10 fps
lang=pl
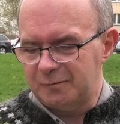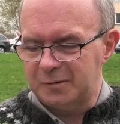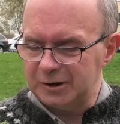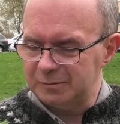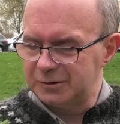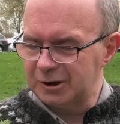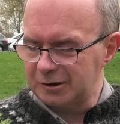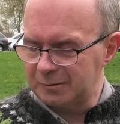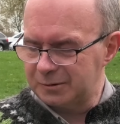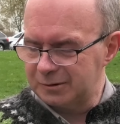w moim
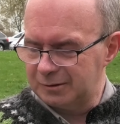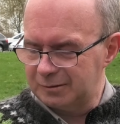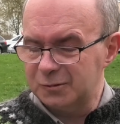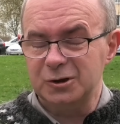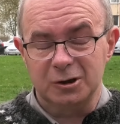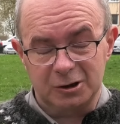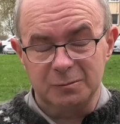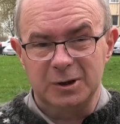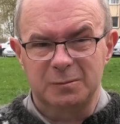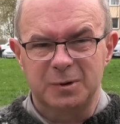dorobku, mój
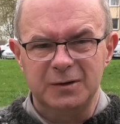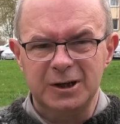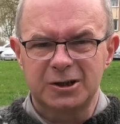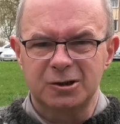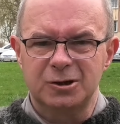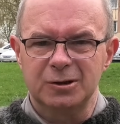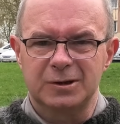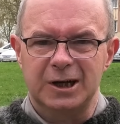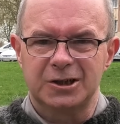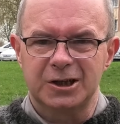dorobek powiększył się
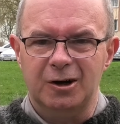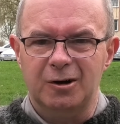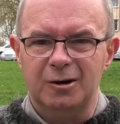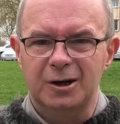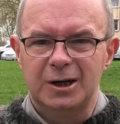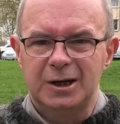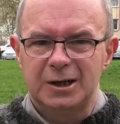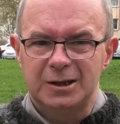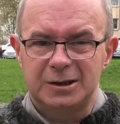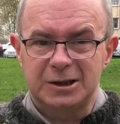także o
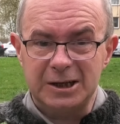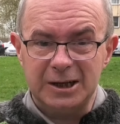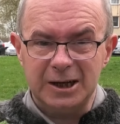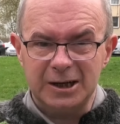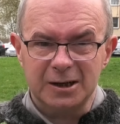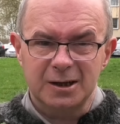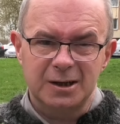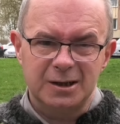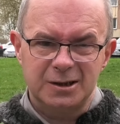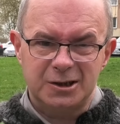thriller
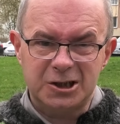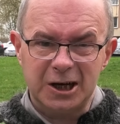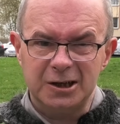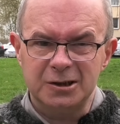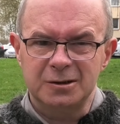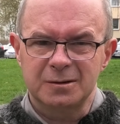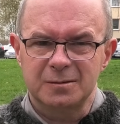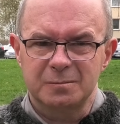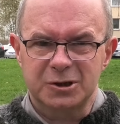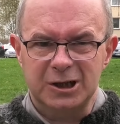Cień
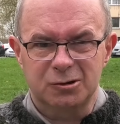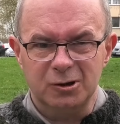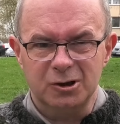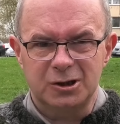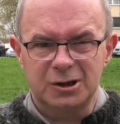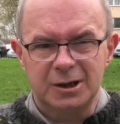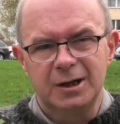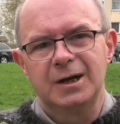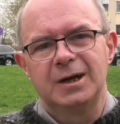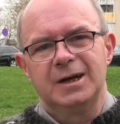przeszłości.
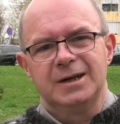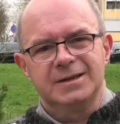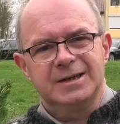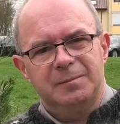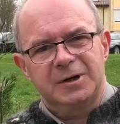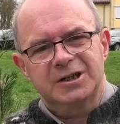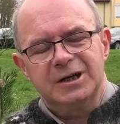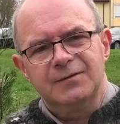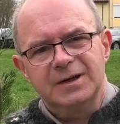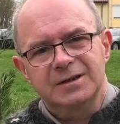
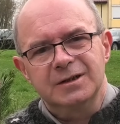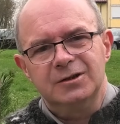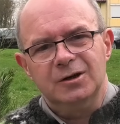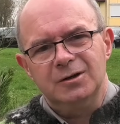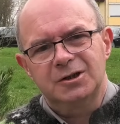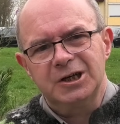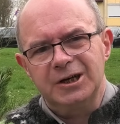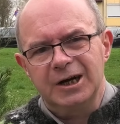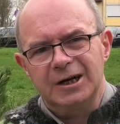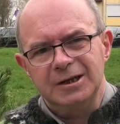Zapraszam Was do
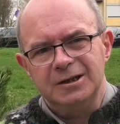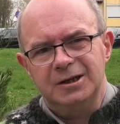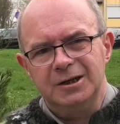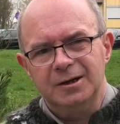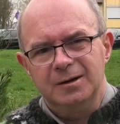księgarenki